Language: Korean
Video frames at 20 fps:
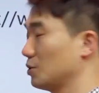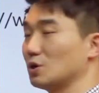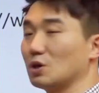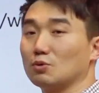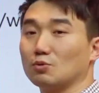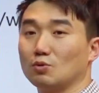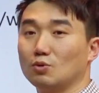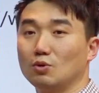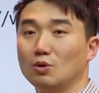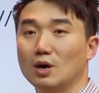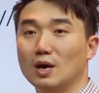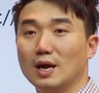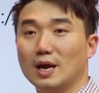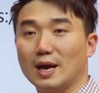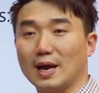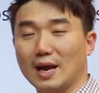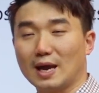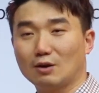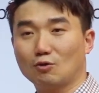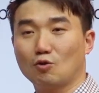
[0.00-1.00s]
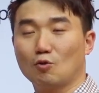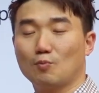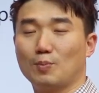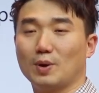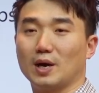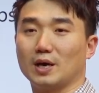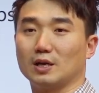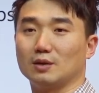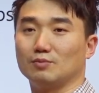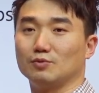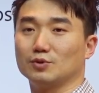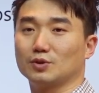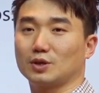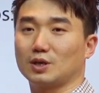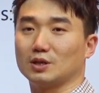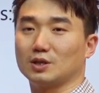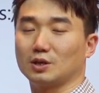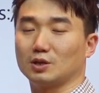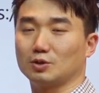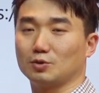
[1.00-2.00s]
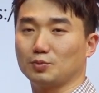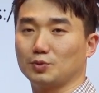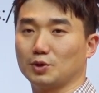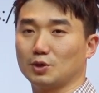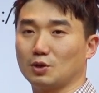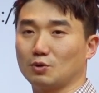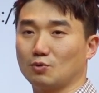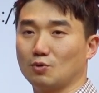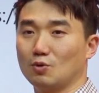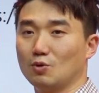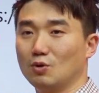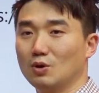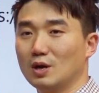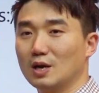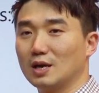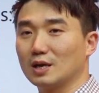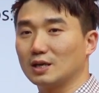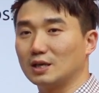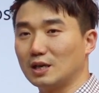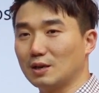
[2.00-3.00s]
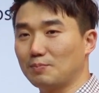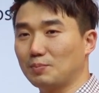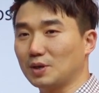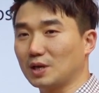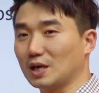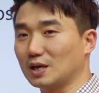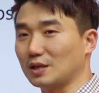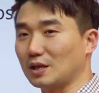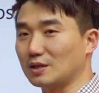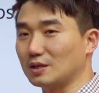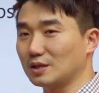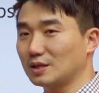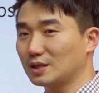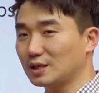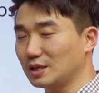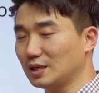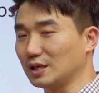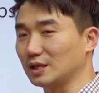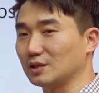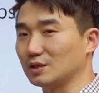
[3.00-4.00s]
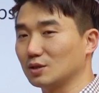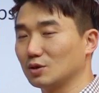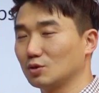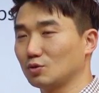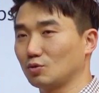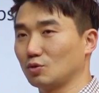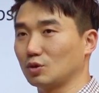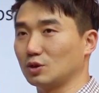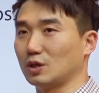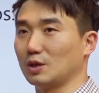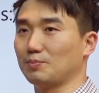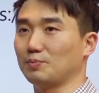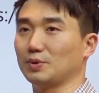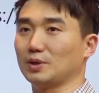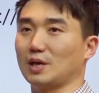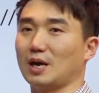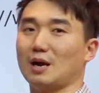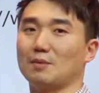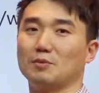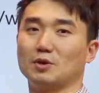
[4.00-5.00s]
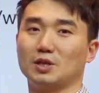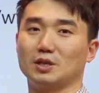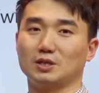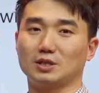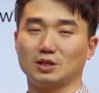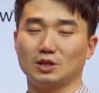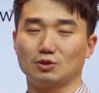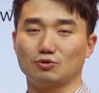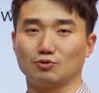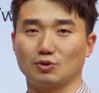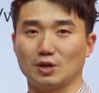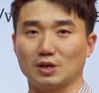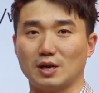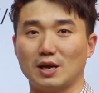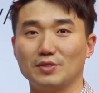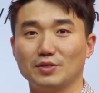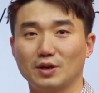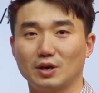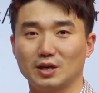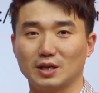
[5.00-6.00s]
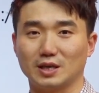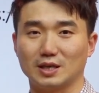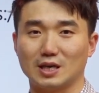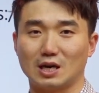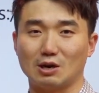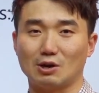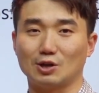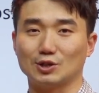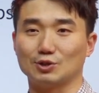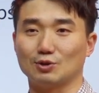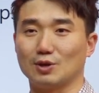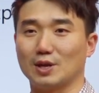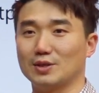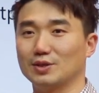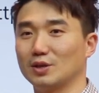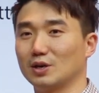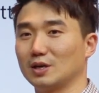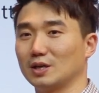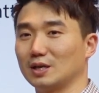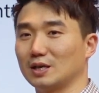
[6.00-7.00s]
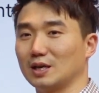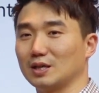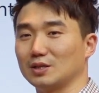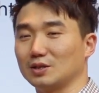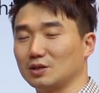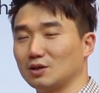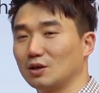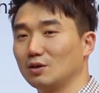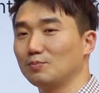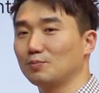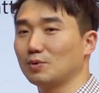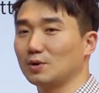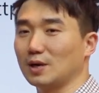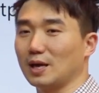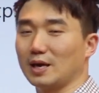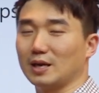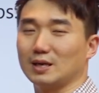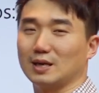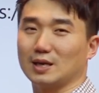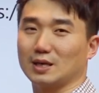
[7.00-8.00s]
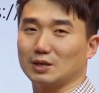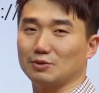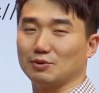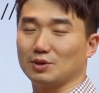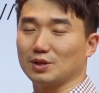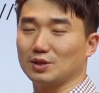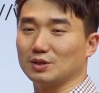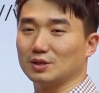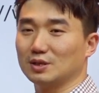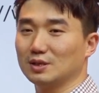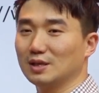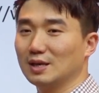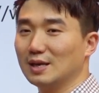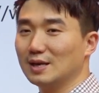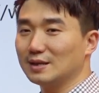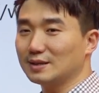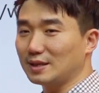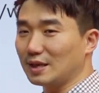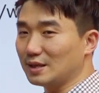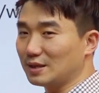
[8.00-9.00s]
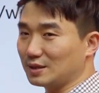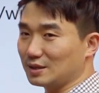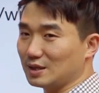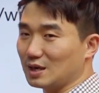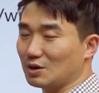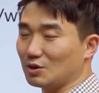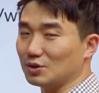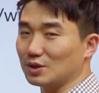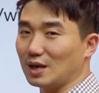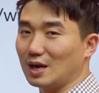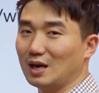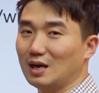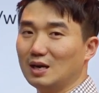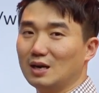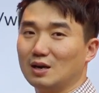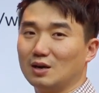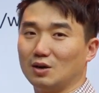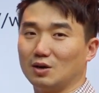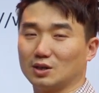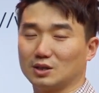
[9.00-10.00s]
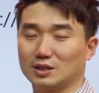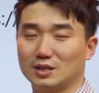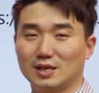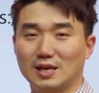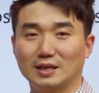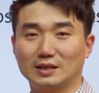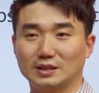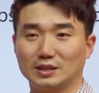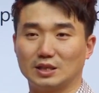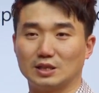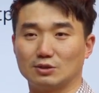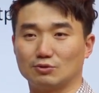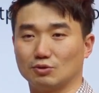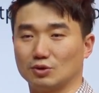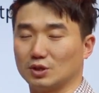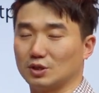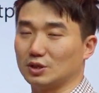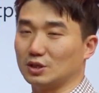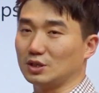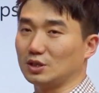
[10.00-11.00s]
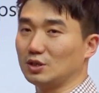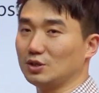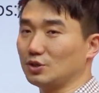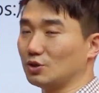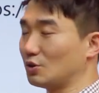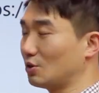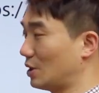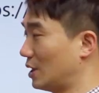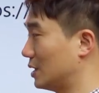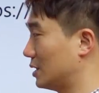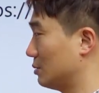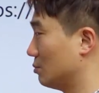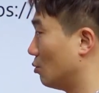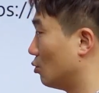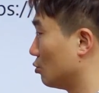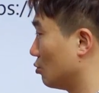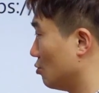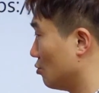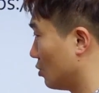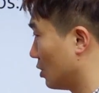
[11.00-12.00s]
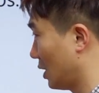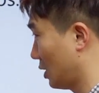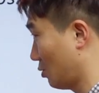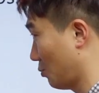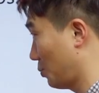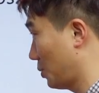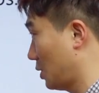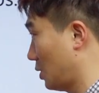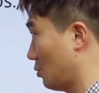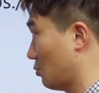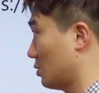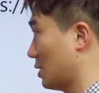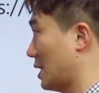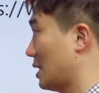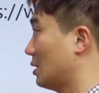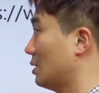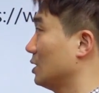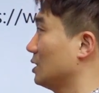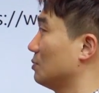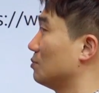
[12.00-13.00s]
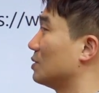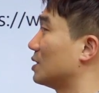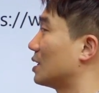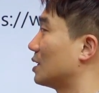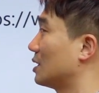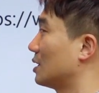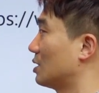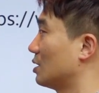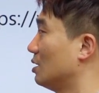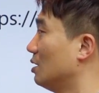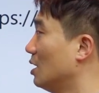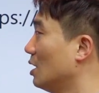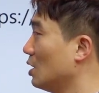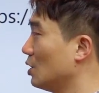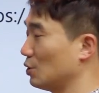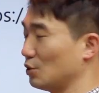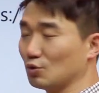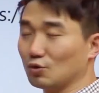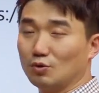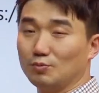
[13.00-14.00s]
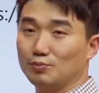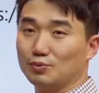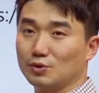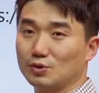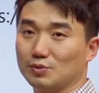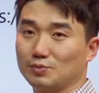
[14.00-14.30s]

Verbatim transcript: 필요하고, 에코 파일을 분석하는 것도 필요하고, 그래픽 안에는 스크린, 또 그래픽의 화면에 찍어주기 렌더링이라고 하죠. 렌더링을 하는 거, 플레이를 하기 위해서는 테스트하거나 실행시킬 수 있는 이런 여러 가지 모듈들이 또 필요를 할 것입니다. 그래서 이런